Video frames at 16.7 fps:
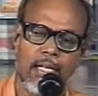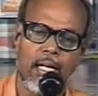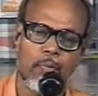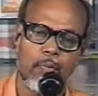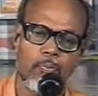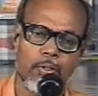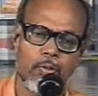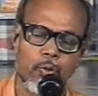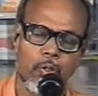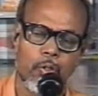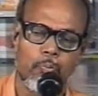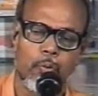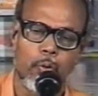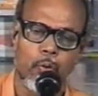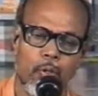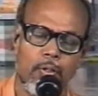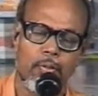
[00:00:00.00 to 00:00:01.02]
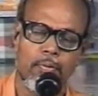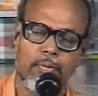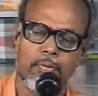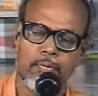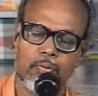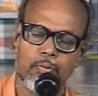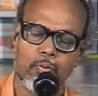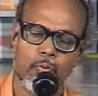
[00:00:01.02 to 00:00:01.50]
அற்புத ஒரு பொருள்
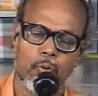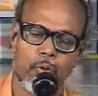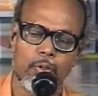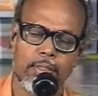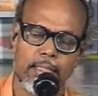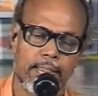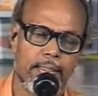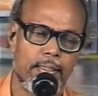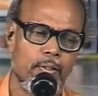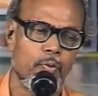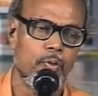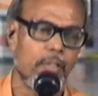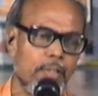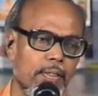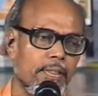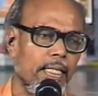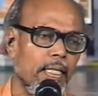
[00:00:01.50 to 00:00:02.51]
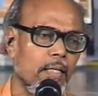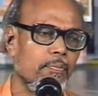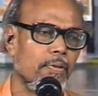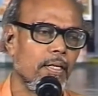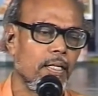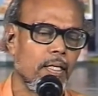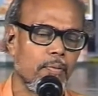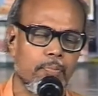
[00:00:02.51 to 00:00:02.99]
ஒரு சக்தி ஒரு
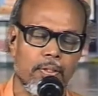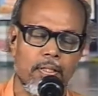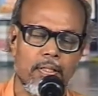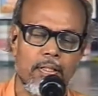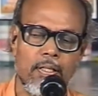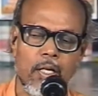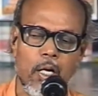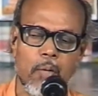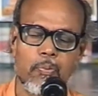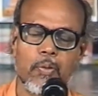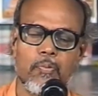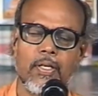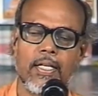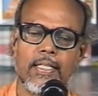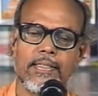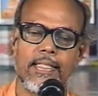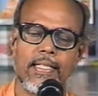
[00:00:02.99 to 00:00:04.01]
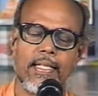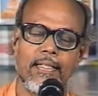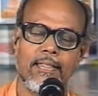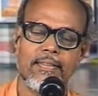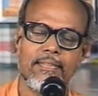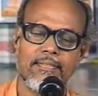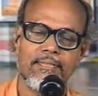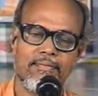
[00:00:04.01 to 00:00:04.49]
செயல்பாடு அற்பு அற்புதமான செயல்
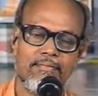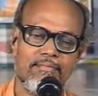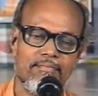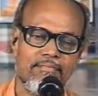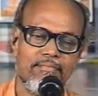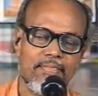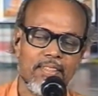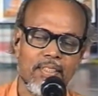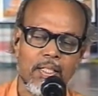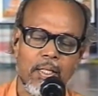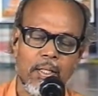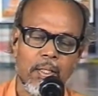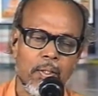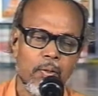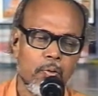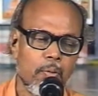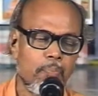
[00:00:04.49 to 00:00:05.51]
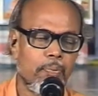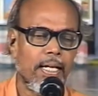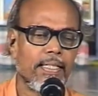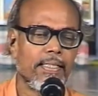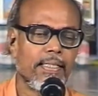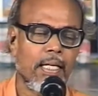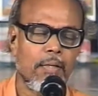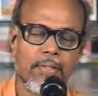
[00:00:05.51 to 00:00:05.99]
ஒரு படை
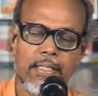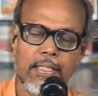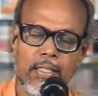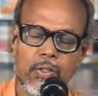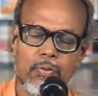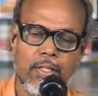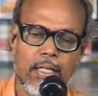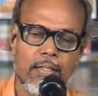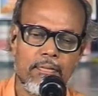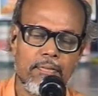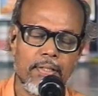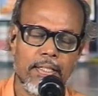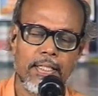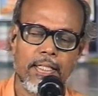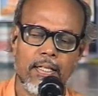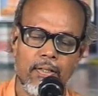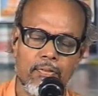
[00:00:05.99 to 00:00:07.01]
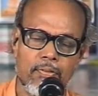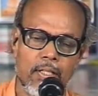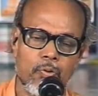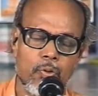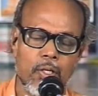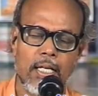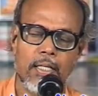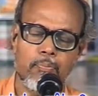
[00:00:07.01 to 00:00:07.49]
திறமை தாங்குவான் வெற்றி காண்பான்
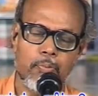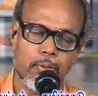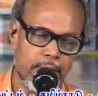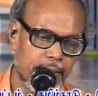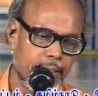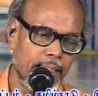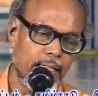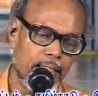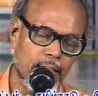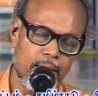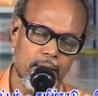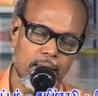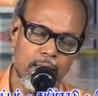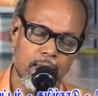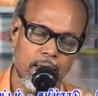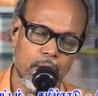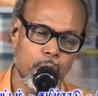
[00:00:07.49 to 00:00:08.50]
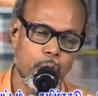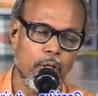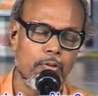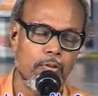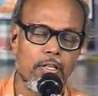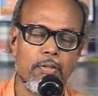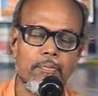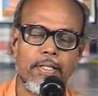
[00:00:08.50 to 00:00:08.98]
ஒரு அற்புத செயல் அது
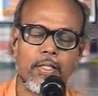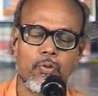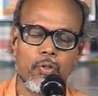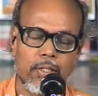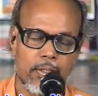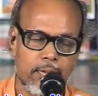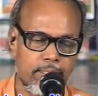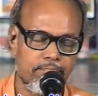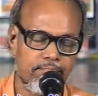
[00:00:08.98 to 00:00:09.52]
உடவுலகமை கொண்டது